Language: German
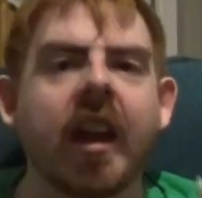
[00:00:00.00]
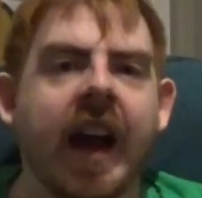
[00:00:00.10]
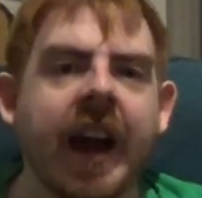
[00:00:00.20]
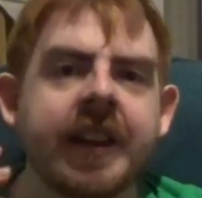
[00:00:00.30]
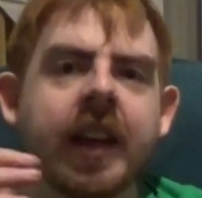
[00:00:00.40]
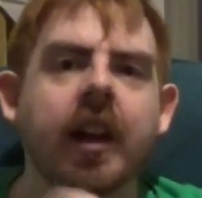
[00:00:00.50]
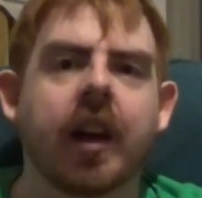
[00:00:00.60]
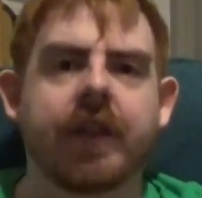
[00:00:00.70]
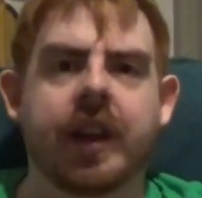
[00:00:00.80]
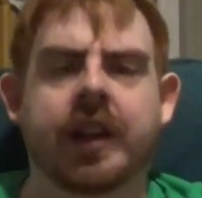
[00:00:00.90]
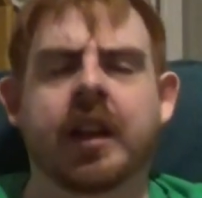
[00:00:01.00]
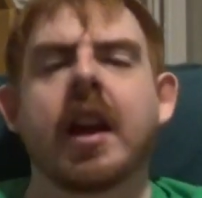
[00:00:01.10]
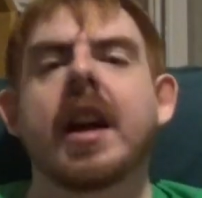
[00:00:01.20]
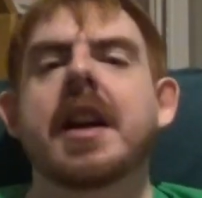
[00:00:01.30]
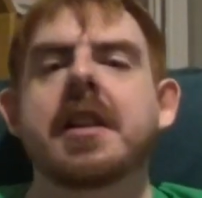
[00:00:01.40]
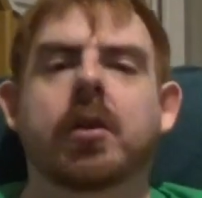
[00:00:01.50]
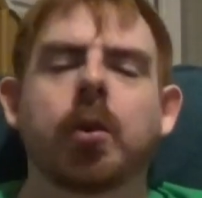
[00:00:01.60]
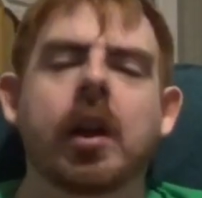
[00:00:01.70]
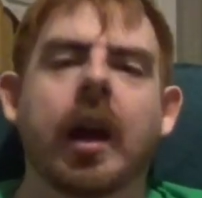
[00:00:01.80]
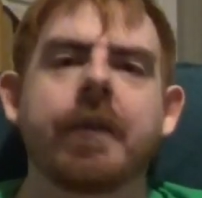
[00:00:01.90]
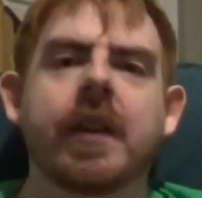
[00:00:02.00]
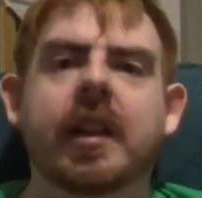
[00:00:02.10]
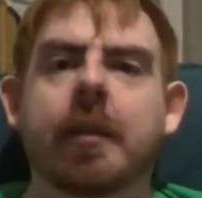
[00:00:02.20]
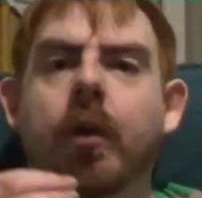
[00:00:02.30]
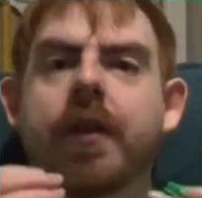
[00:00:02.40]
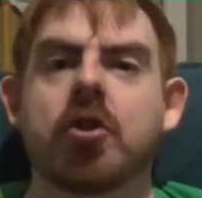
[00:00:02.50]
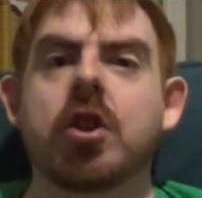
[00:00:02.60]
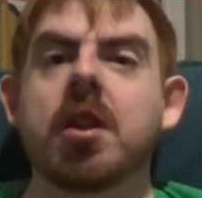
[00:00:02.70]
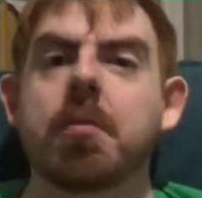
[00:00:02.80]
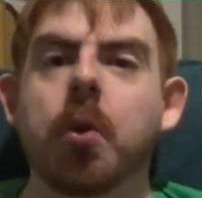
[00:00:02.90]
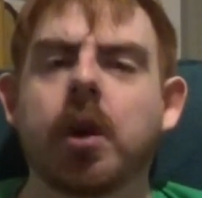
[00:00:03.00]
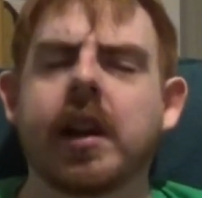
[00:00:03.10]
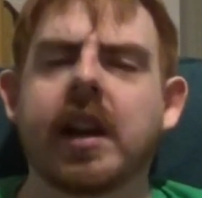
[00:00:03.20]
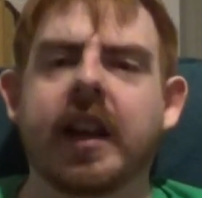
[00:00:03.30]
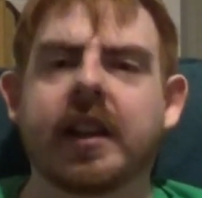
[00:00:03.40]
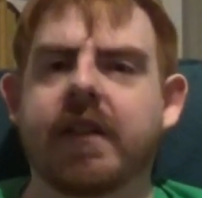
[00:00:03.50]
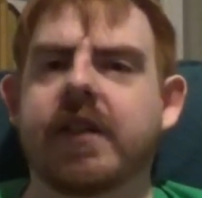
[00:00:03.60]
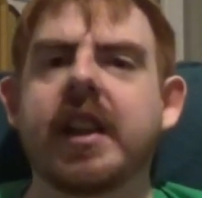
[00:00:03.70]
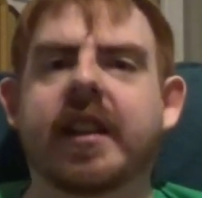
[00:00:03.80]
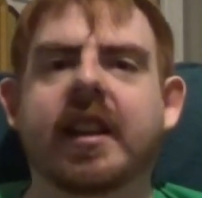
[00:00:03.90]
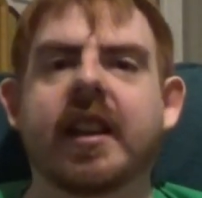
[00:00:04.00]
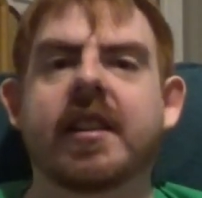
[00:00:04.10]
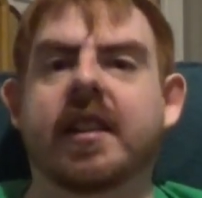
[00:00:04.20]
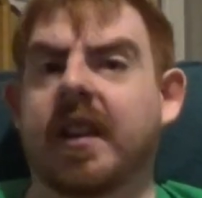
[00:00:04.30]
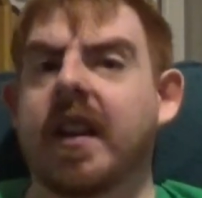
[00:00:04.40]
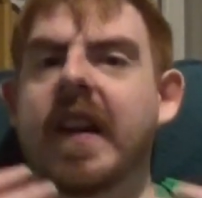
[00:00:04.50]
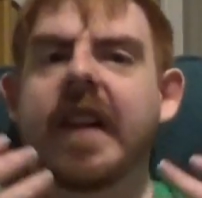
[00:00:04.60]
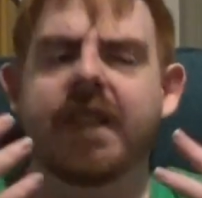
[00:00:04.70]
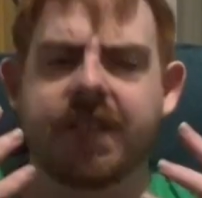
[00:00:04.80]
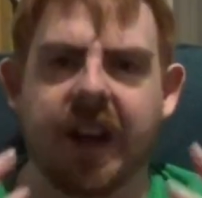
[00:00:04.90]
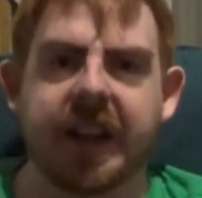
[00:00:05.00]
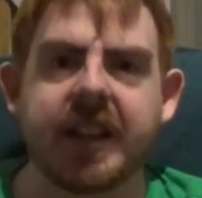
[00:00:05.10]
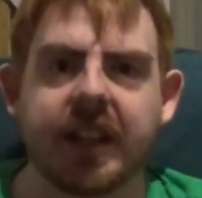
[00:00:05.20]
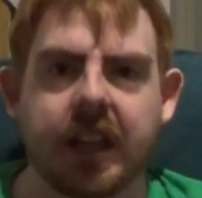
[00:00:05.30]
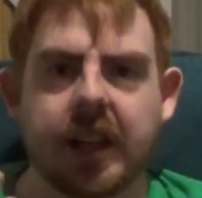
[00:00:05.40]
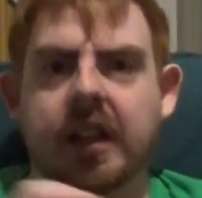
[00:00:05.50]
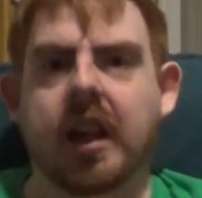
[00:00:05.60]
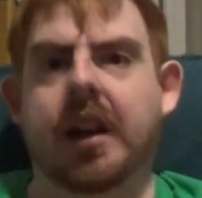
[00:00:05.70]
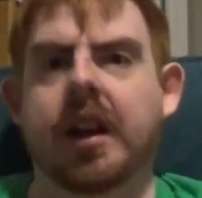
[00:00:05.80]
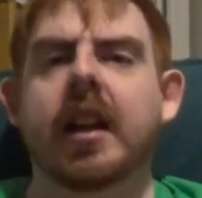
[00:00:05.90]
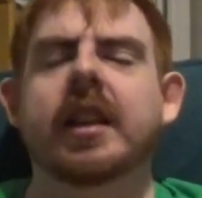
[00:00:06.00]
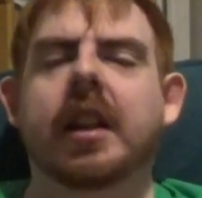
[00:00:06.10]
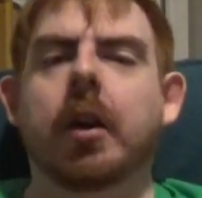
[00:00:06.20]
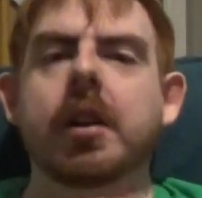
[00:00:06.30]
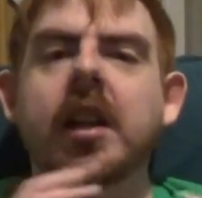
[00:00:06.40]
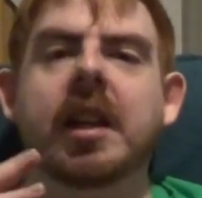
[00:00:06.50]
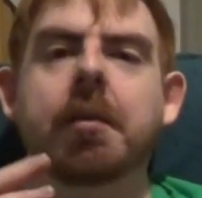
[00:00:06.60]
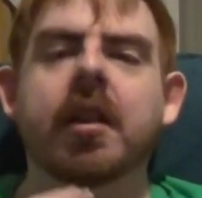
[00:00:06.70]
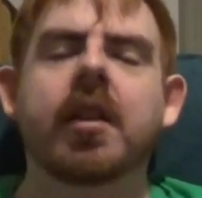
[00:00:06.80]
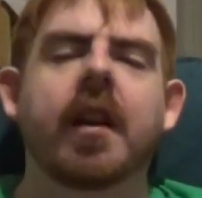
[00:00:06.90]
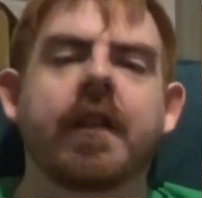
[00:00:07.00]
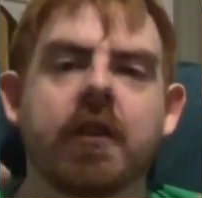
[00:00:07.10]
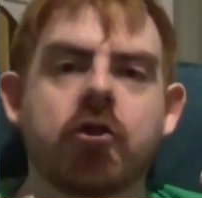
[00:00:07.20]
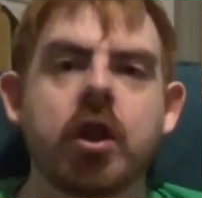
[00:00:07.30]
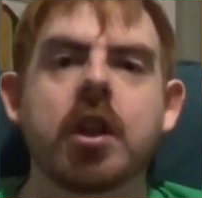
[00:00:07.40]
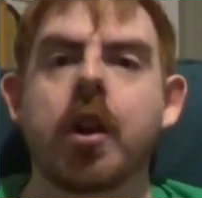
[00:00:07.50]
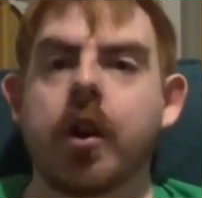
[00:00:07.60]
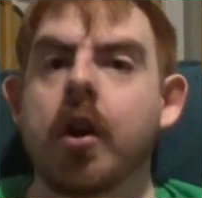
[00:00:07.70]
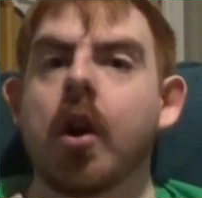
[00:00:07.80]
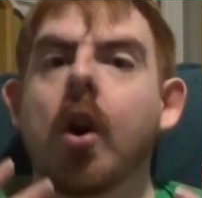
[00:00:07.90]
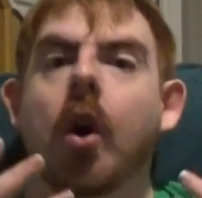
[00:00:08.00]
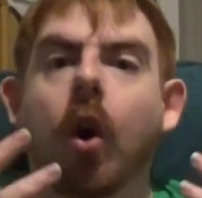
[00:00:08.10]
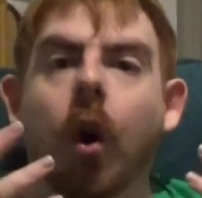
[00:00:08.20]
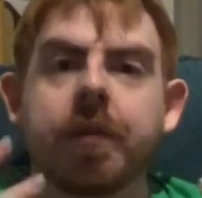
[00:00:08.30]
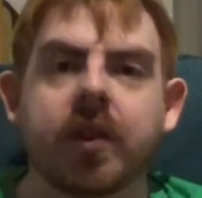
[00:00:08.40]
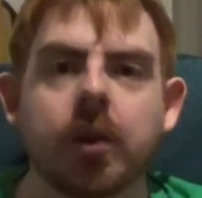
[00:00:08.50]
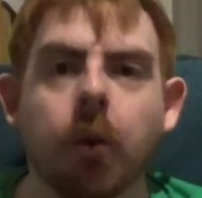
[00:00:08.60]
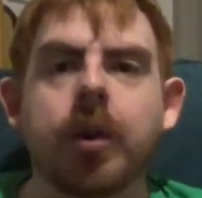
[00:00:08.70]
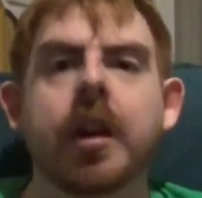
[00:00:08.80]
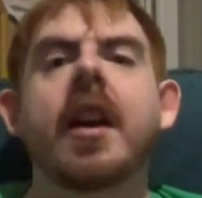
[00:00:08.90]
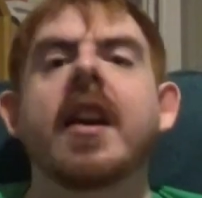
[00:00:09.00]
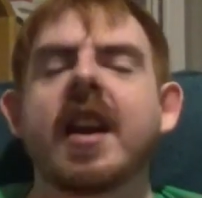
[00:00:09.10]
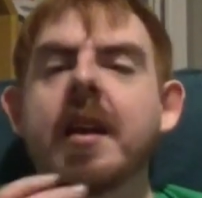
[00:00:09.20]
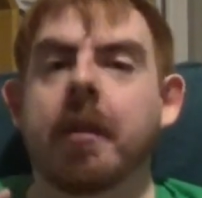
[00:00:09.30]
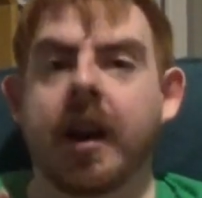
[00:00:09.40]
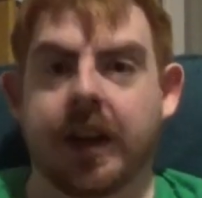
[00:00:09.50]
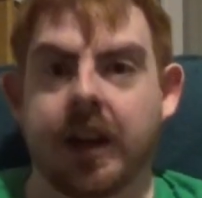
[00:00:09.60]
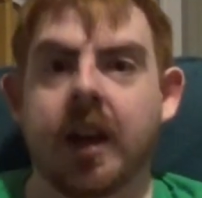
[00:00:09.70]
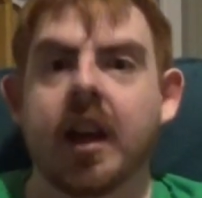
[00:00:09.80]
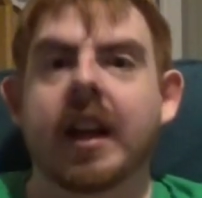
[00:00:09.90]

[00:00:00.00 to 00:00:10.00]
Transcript: eingegangen wird. Natürlich haben wir jetzt aber auch verschiedene Möglichkeiten, wie das Ganze weitergehen kann. Denn auch hier gibt es verschiedene Optionen. Immerhin